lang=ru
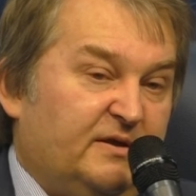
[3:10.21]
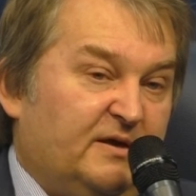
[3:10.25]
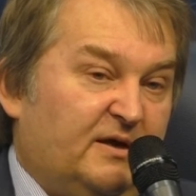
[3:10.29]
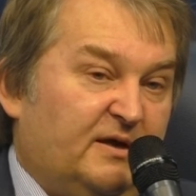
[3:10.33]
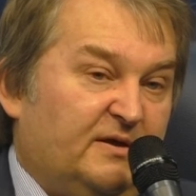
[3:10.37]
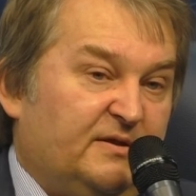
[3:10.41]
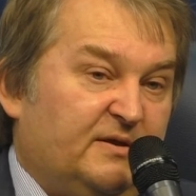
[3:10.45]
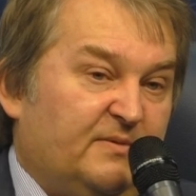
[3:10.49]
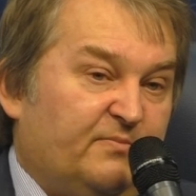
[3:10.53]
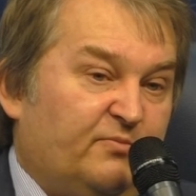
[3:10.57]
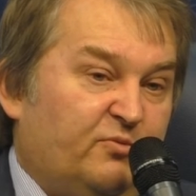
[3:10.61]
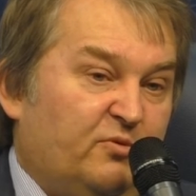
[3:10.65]
А
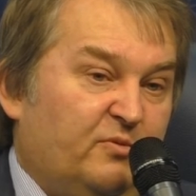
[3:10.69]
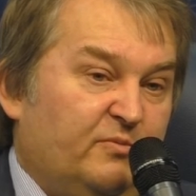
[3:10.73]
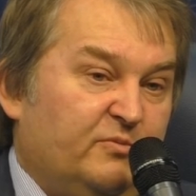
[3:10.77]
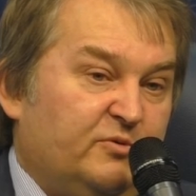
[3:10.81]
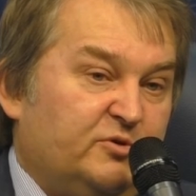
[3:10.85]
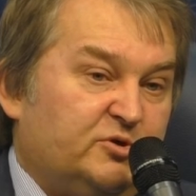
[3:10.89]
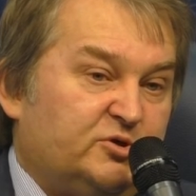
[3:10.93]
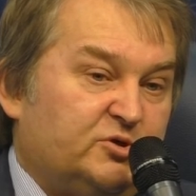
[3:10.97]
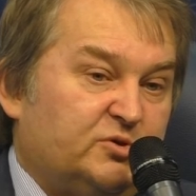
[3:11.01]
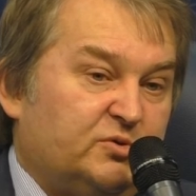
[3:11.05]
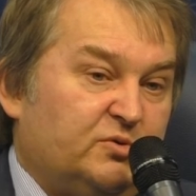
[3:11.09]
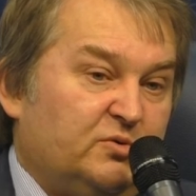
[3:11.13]
напомню,
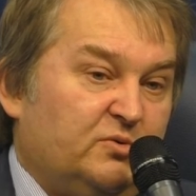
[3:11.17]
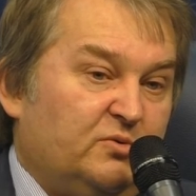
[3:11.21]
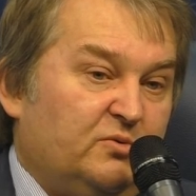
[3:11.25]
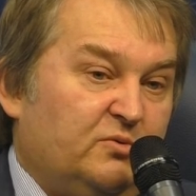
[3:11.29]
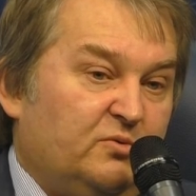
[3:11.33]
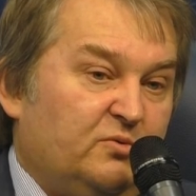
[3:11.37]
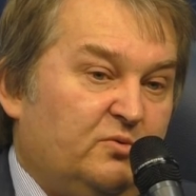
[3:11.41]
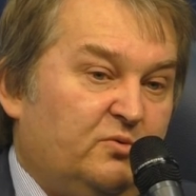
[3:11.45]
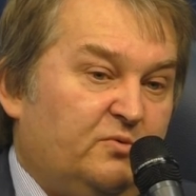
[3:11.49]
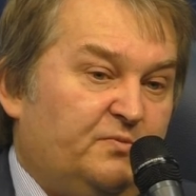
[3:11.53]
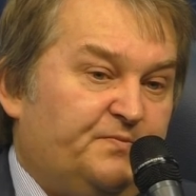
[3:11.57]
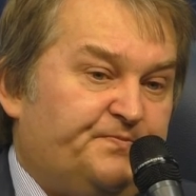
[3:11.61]
что
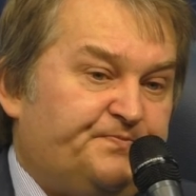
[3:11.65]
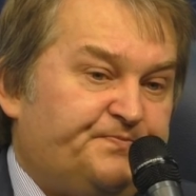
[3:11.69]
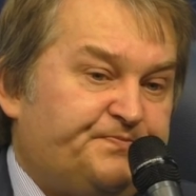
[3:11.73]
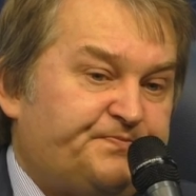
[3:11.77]
у